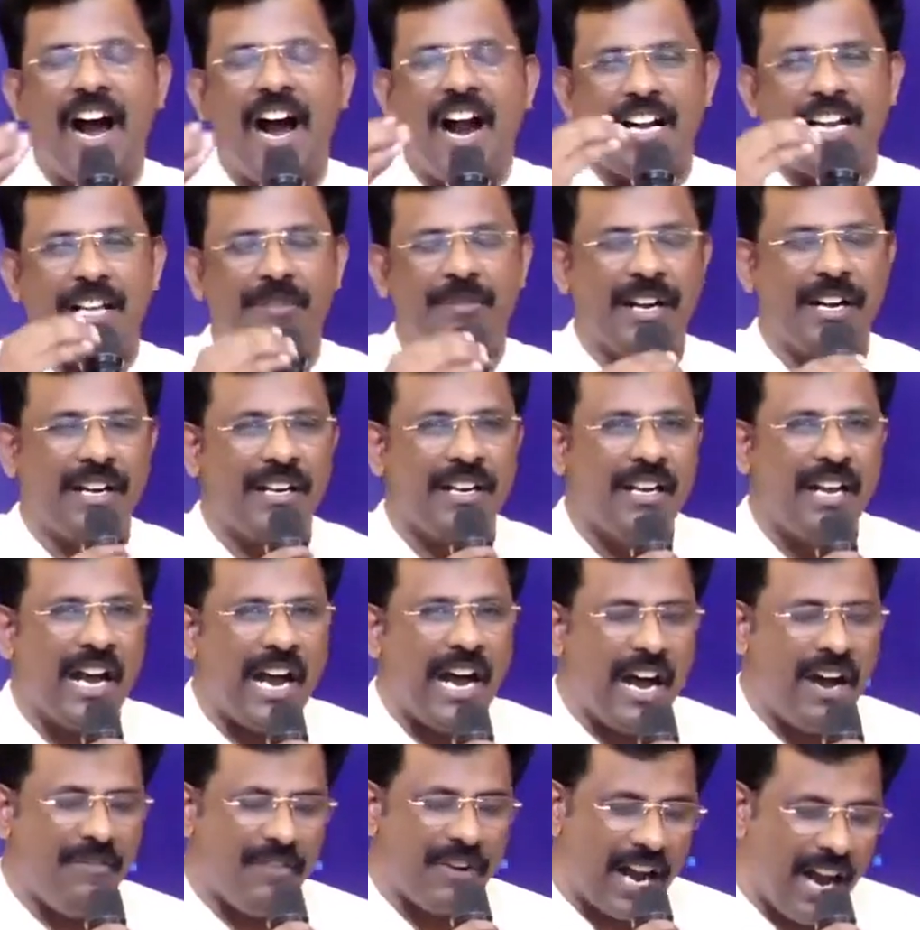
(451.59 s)
ஆண்டவர்
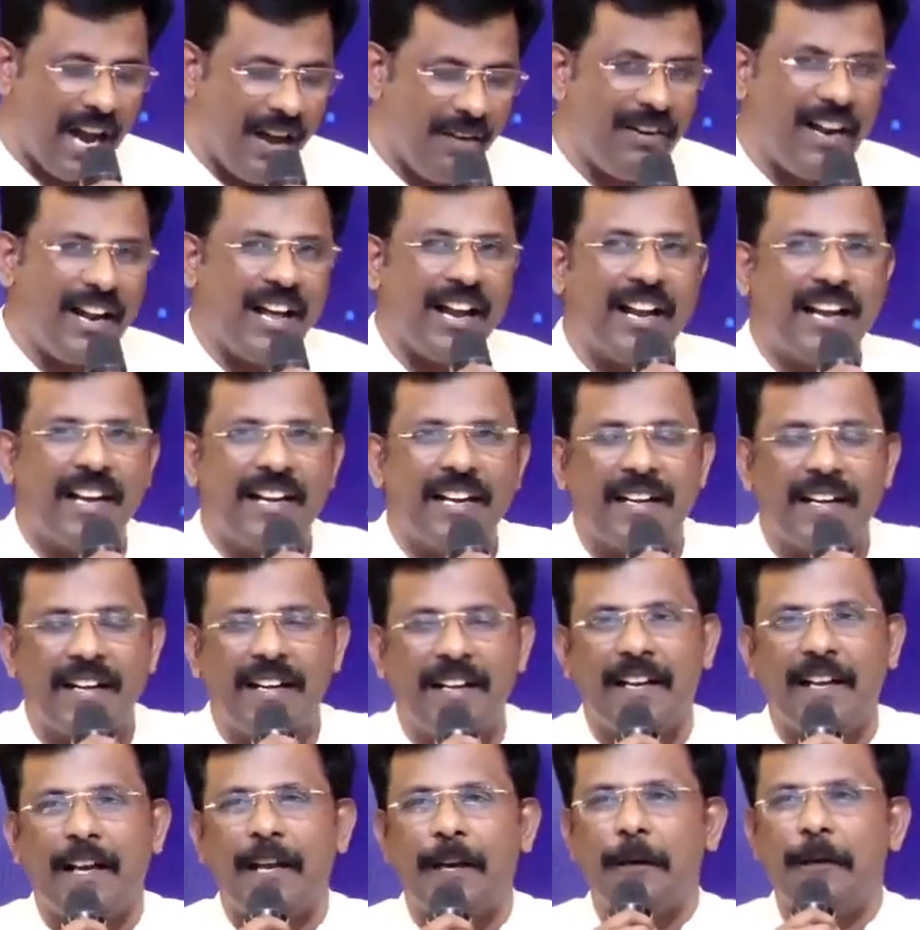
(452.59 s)
அவர் ஆவலாக
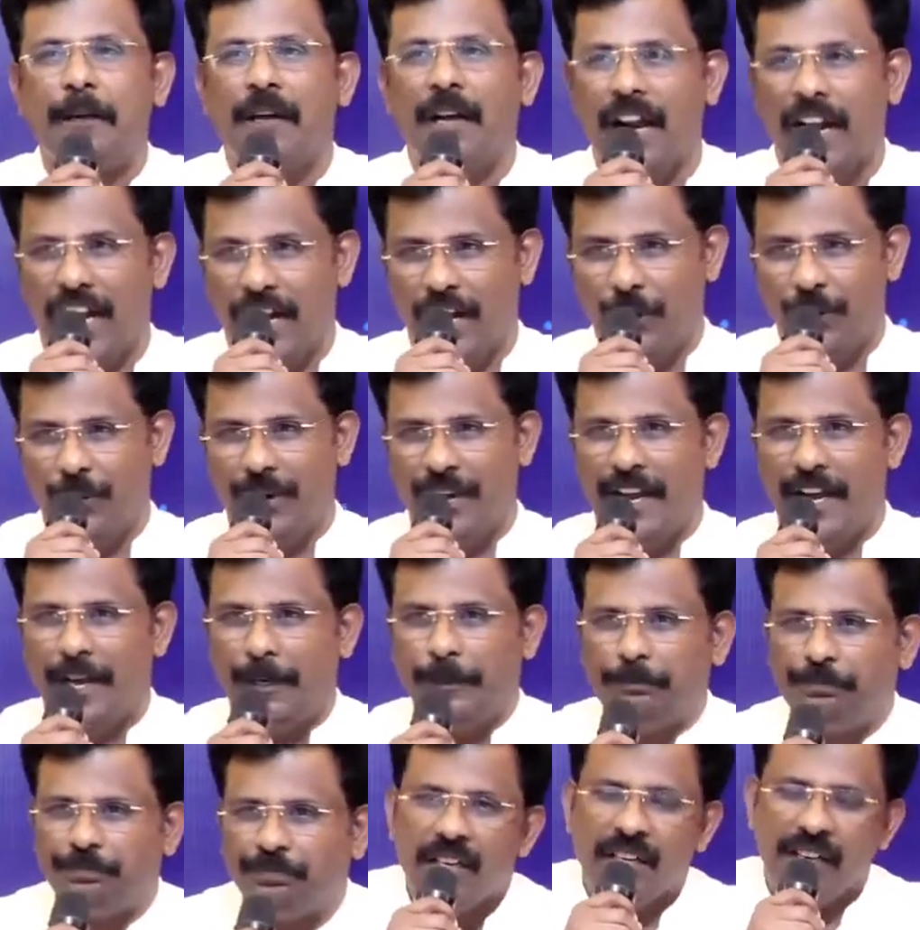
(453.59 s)
இருக்கின்றார் அல லூயா
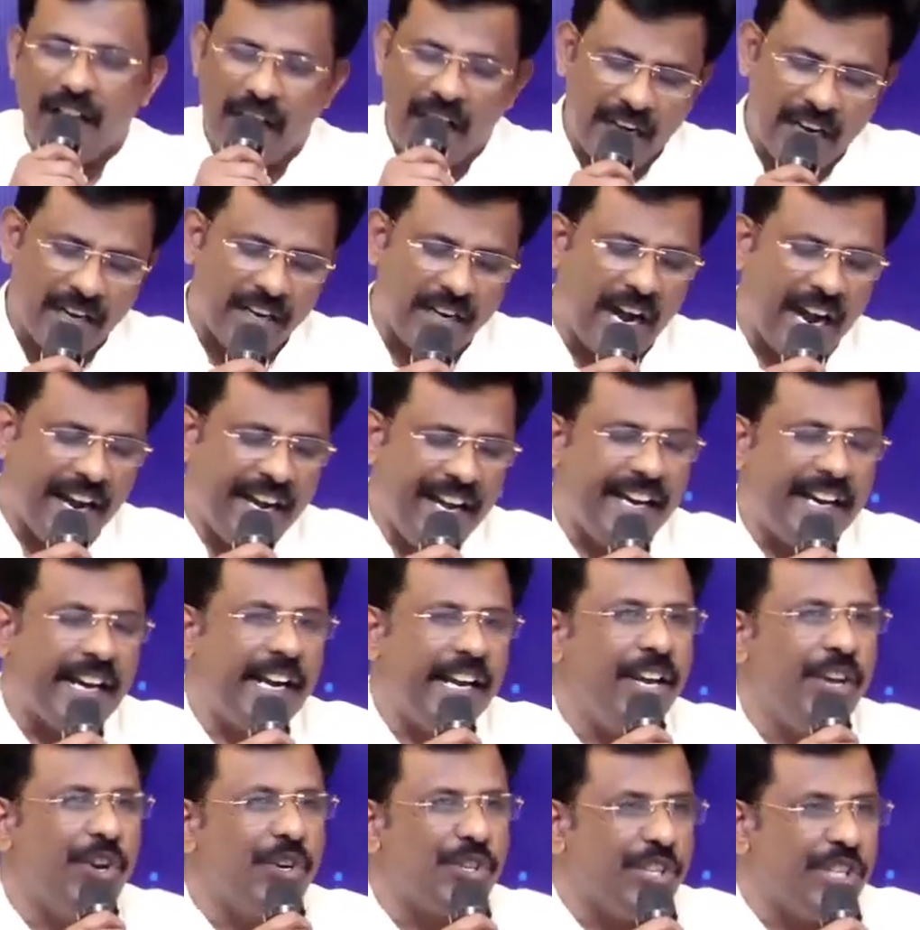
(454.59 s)
நான்
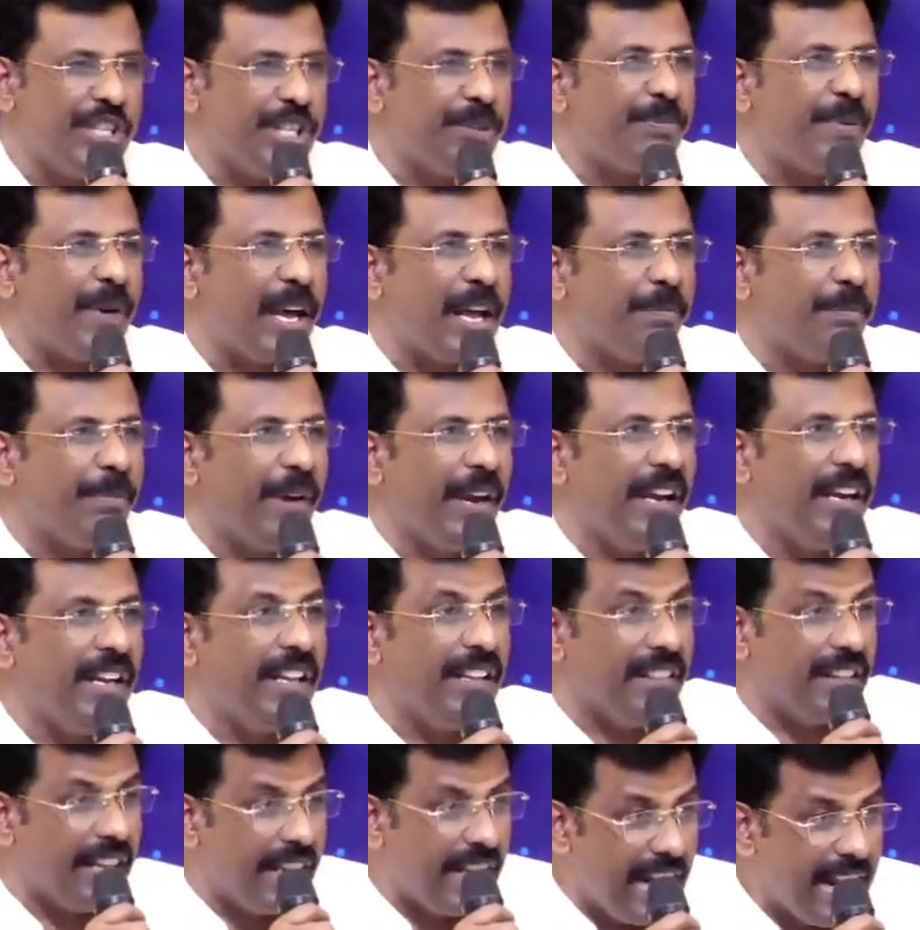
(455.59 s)
அடிக்கடி யோசித்து பார்ப்பேன்
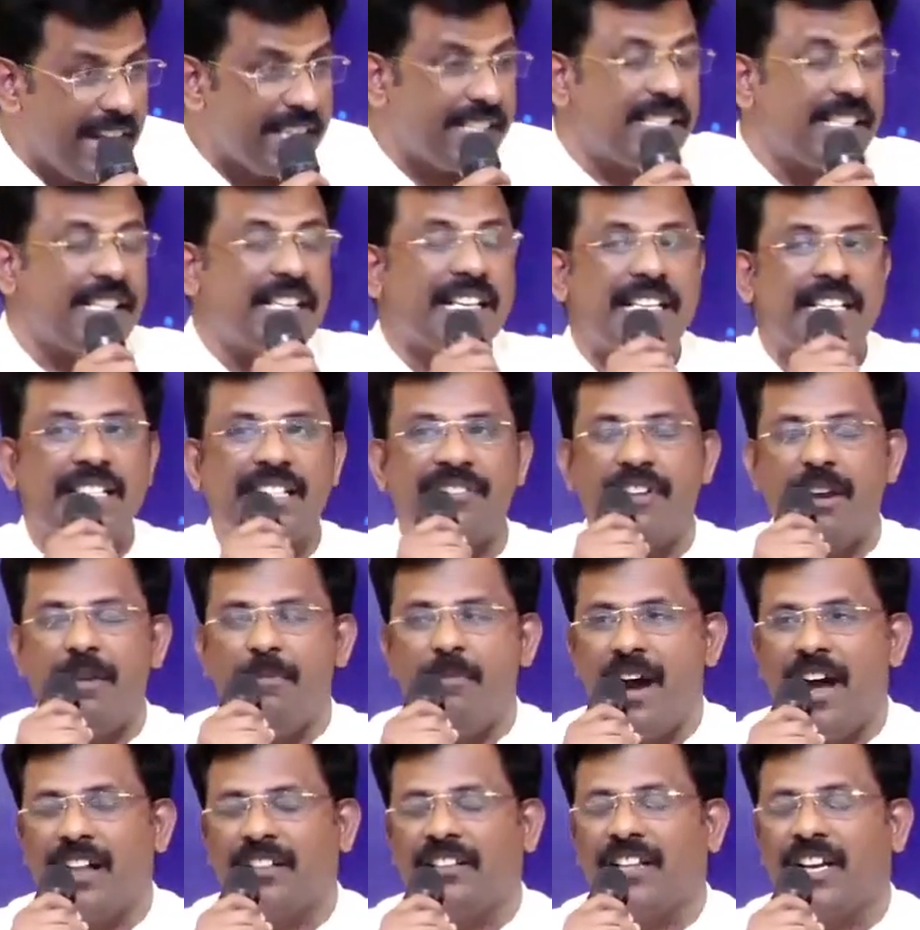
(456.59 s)
இந்த இயேசு கிறிஸ்துவை
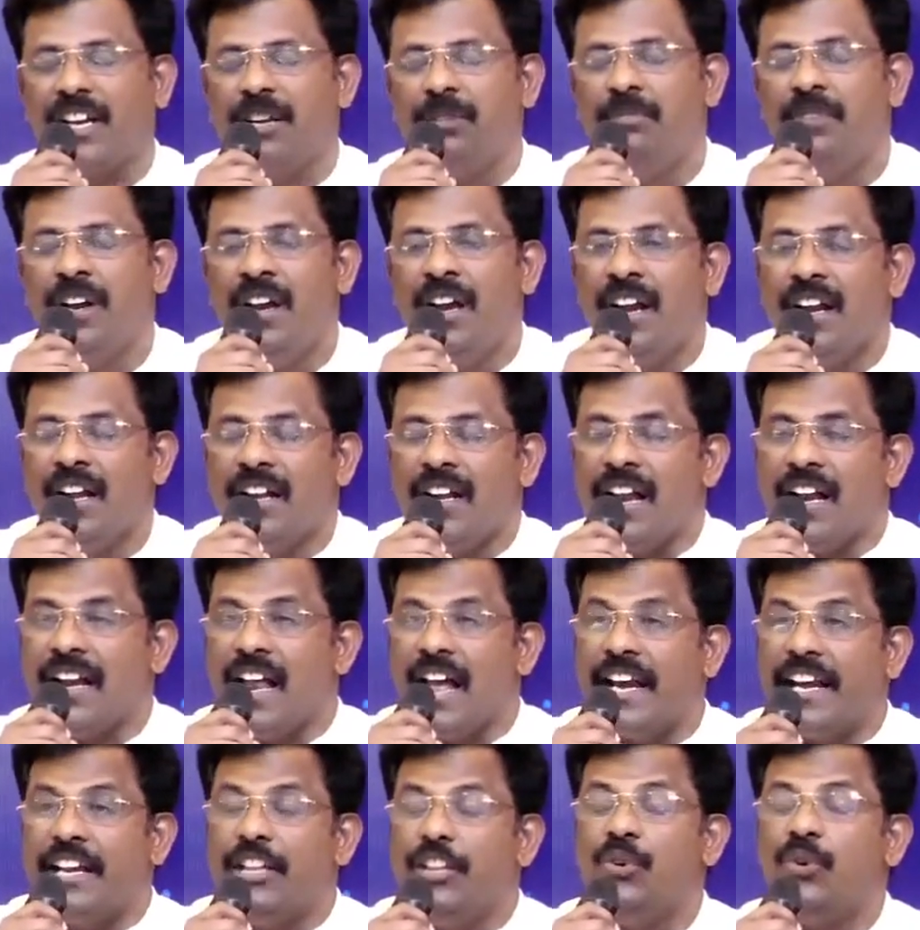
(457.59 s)
மாத்திரம் நான்
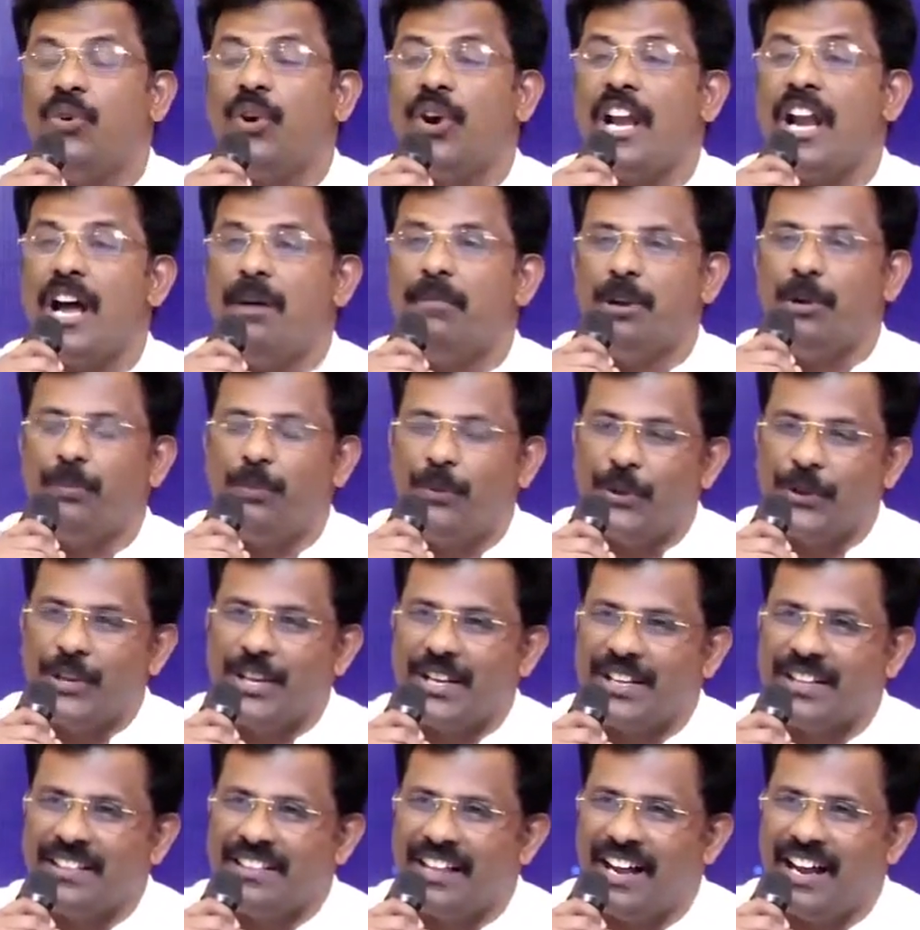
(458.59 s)
அறிந்து கொள்ளாமல்
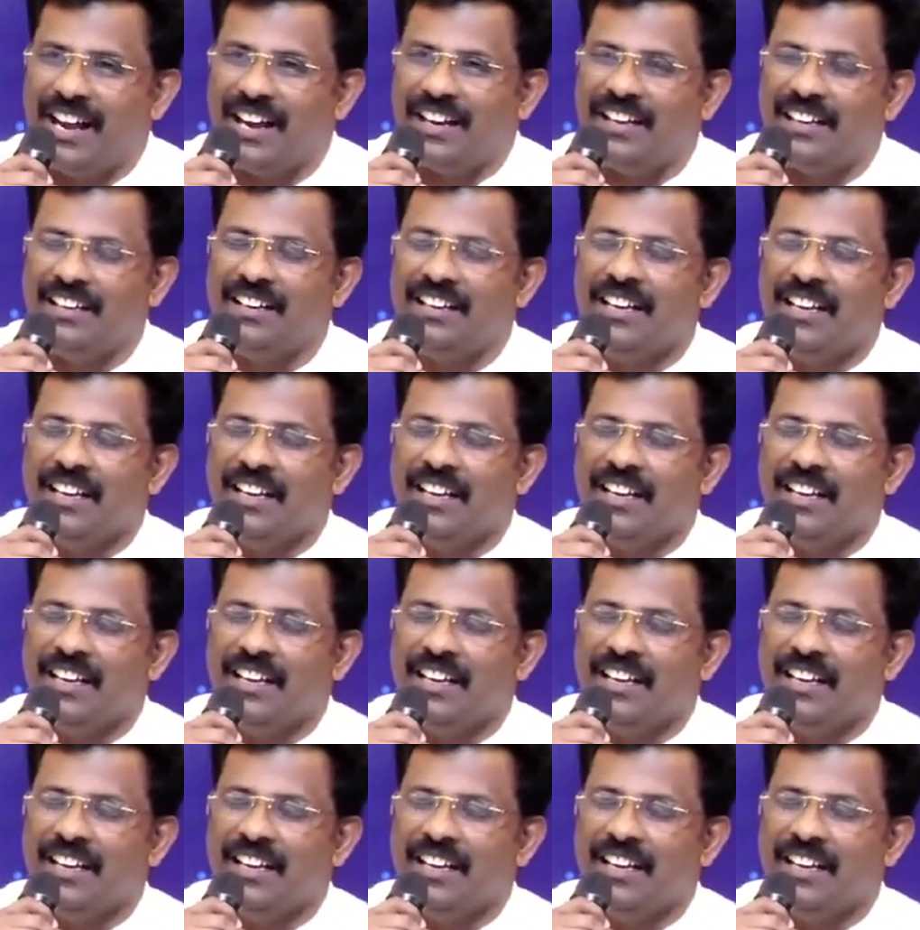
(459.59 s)
போயிருந்தால்